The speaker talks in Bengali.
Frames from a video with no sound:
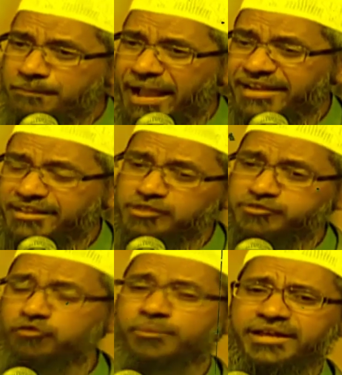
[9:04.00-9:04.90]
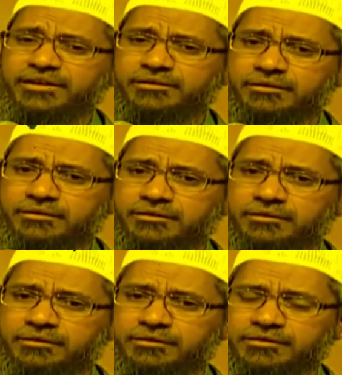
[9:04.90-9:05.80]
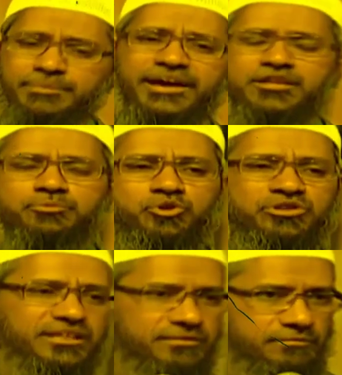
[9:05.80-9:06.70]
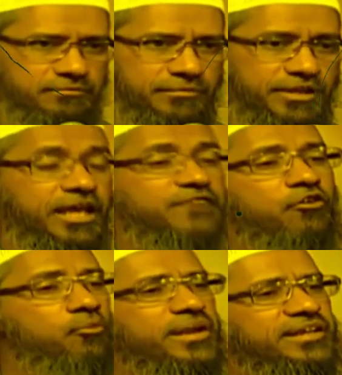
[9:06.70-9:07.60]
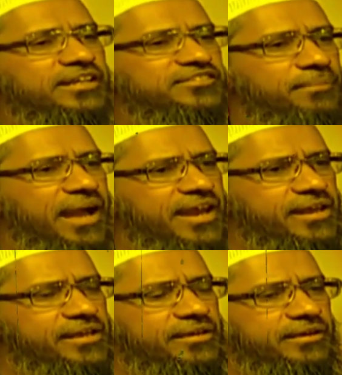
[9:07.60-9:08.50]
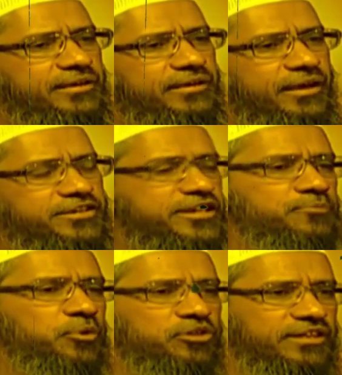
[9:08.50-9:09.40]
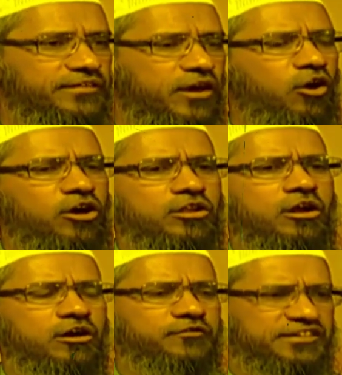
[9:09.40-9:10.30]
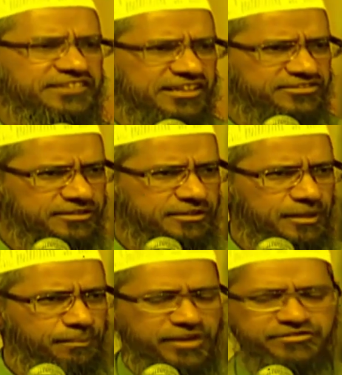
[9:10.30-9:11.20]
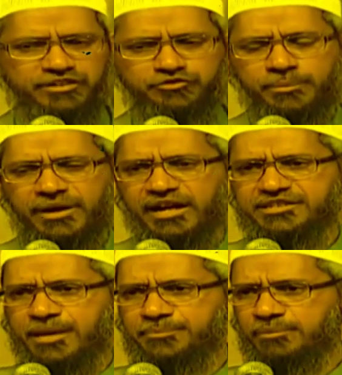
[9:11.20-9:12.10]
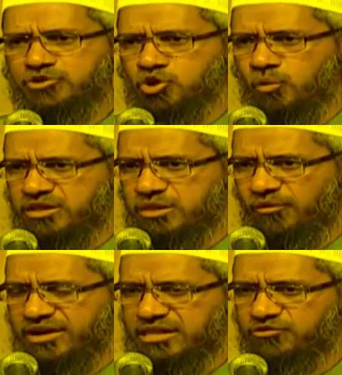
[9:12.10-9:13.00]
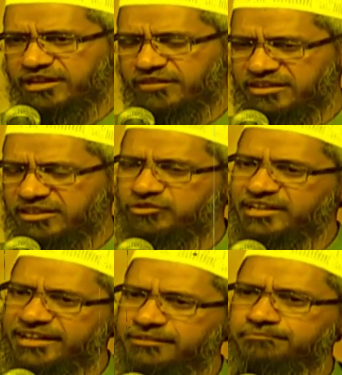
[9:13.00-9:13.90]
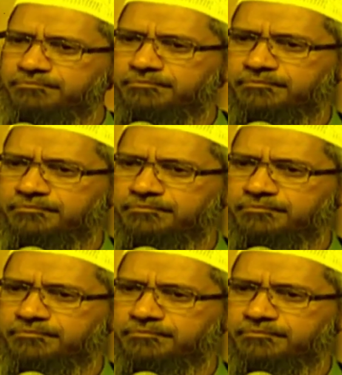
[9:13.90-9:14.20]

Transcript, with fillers: একজন পুরুষ কোনো নারীকে হত্যা করলে সেই পুরুষকে মৃত্যুদণ্ড দেওয়া হবে একজন নারী কোনো পুরুষকে হত্যা করলে তাকে মৃত্যুদণ্ড দেওয়া হবে কিসাসের আইন অনুযায়ী পবিত্র করণেশ্বর বাকার একশো আটাত্তর একশো উনআশি নম্বর আয়াত এটা আছে